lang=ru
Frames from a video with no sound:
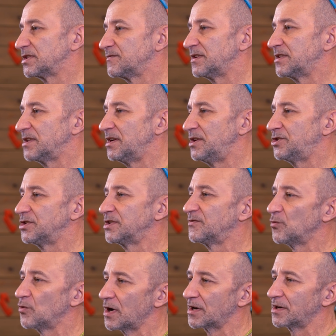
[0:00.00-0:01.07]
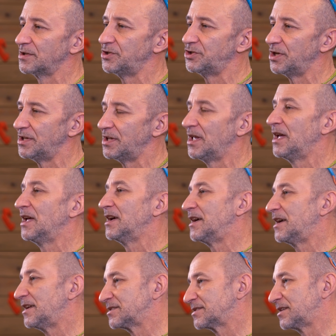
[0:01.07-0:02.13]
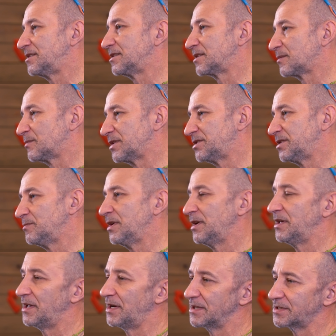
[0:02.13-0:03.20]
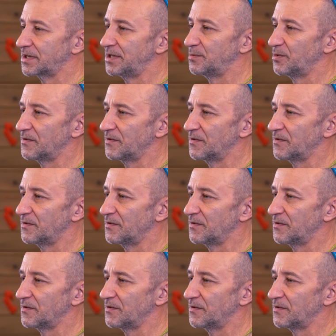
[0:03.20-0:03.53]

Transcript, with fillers: назвать наличие двух ограничений – резко не тормозим и резко не